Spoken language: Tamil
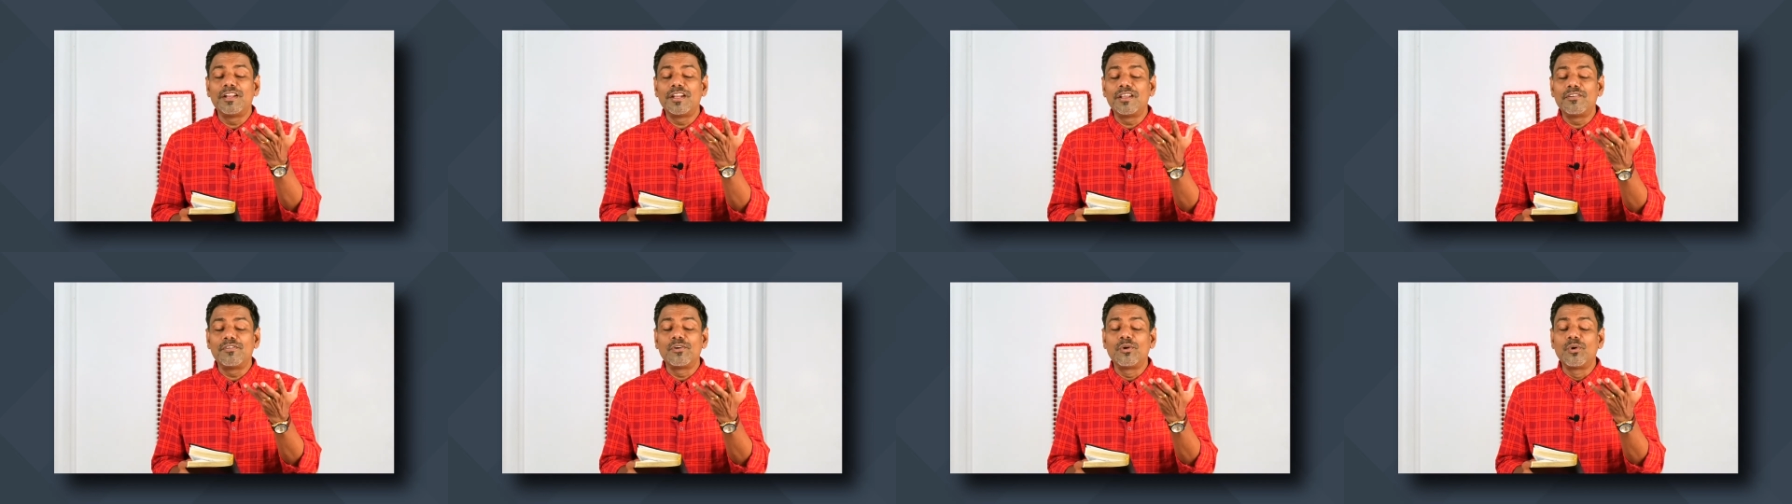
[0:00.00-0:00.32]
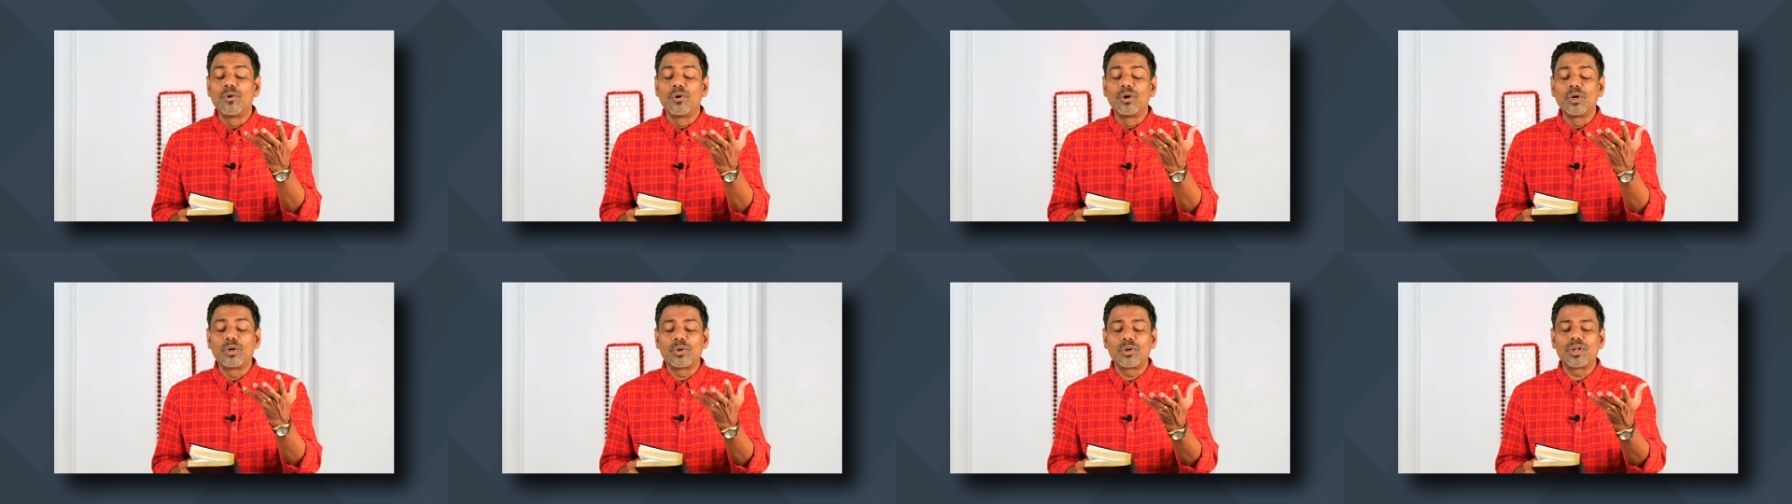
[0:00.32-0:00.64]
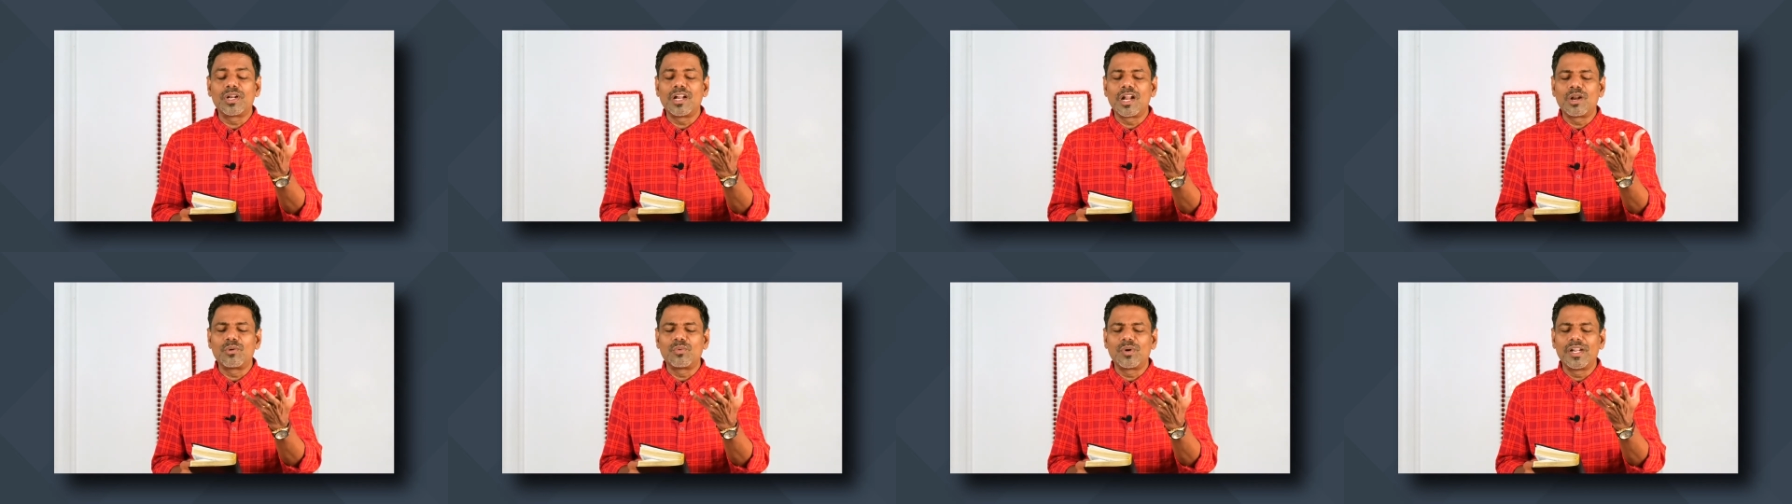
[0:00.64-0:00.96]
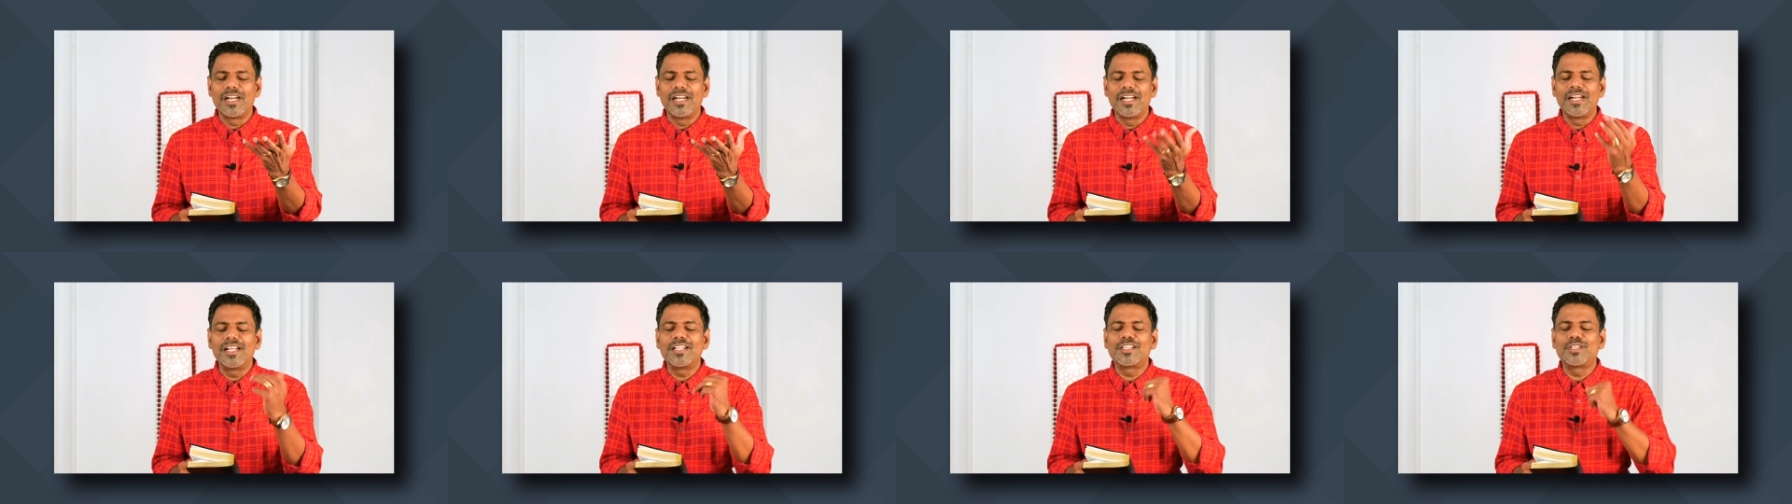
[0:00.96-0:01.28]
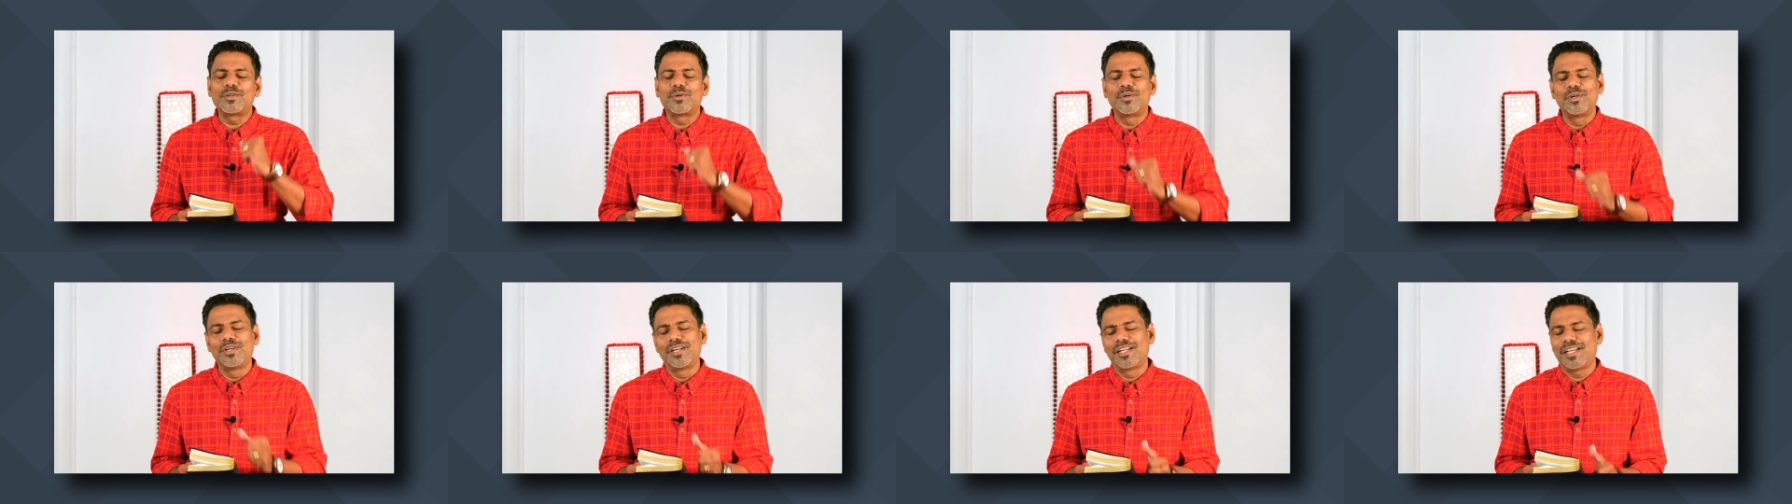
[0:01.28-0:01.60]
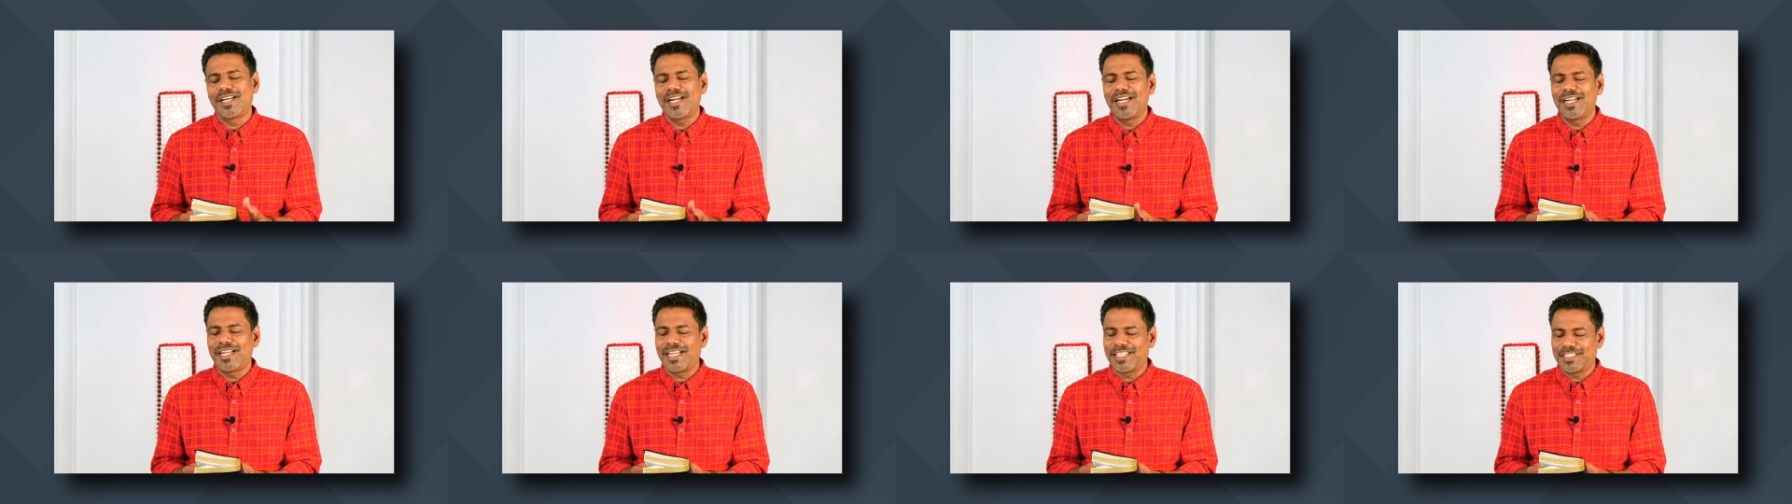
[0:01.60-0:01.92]
நினைவுகளோடு கூட நான் உன்னை நினைத்து
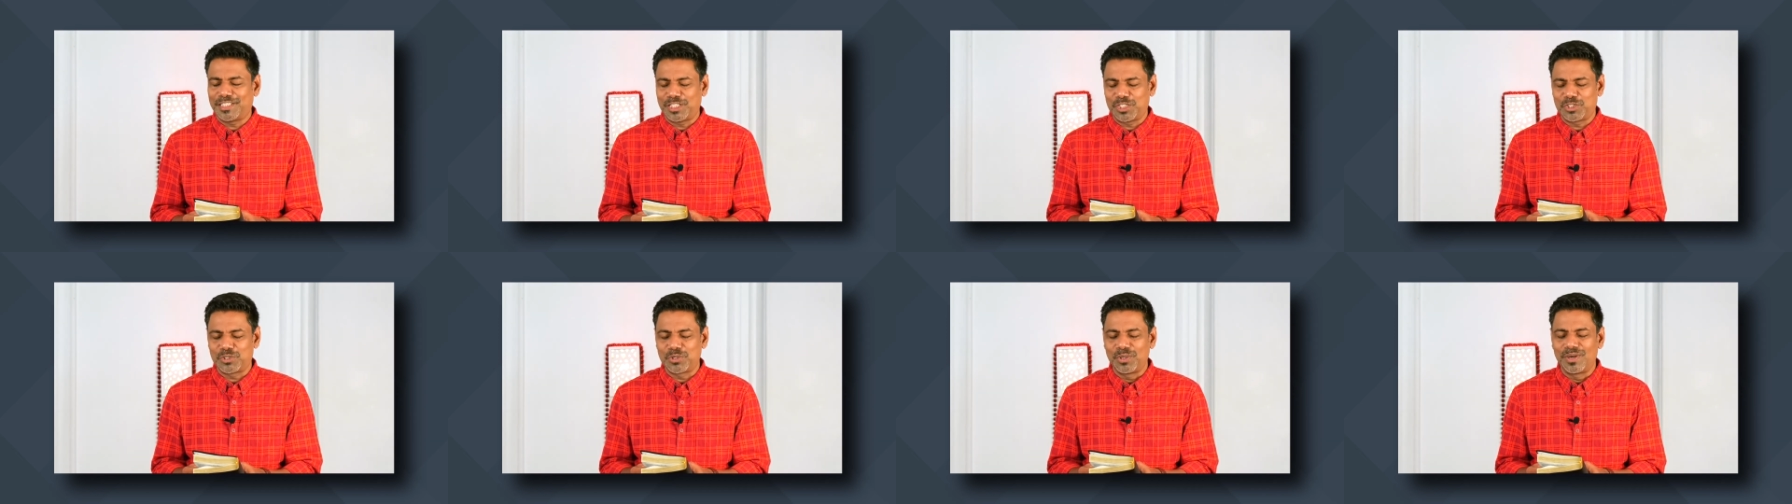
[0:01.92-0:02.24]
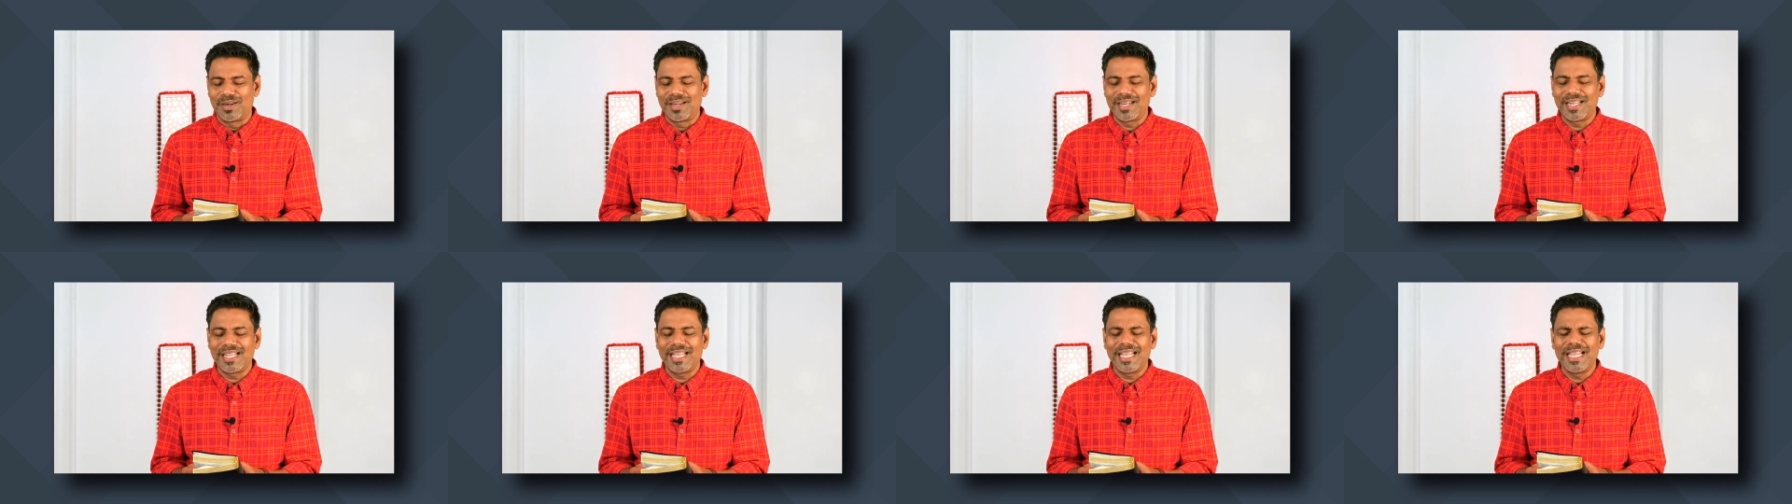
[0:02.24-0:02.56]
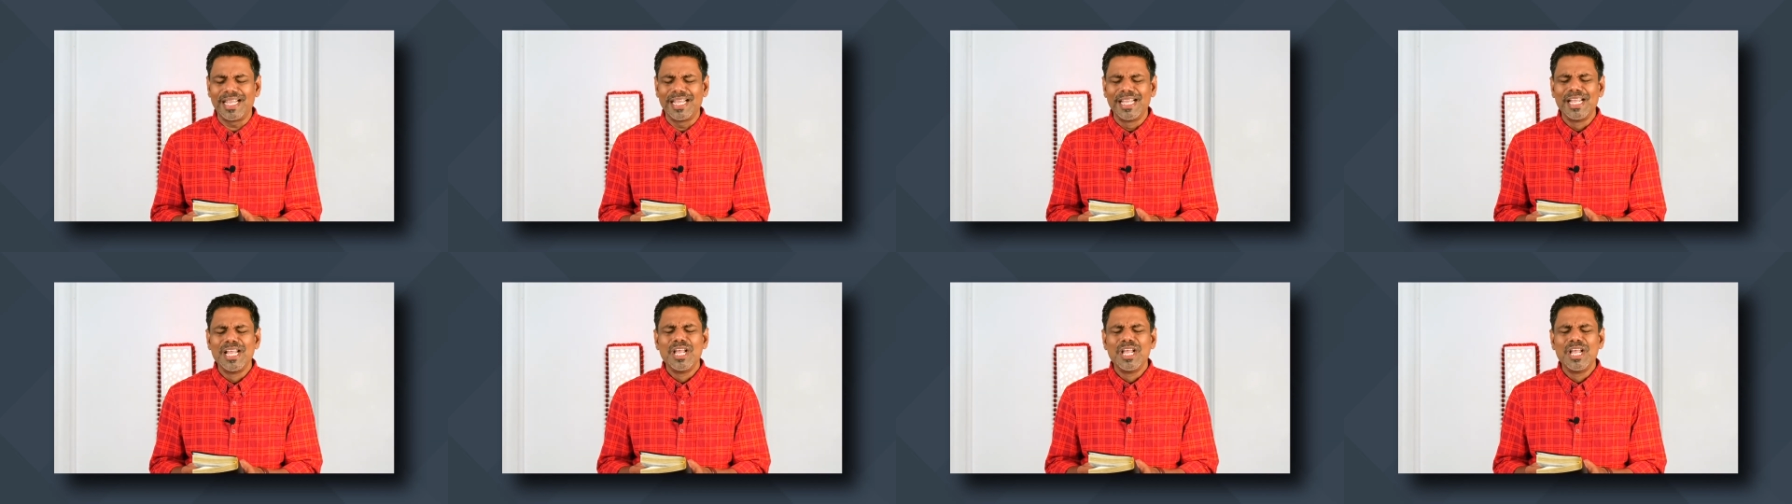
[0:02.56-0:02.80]
கொண்டிருக்கிறேன்னு கத்துற சொல்றீங்க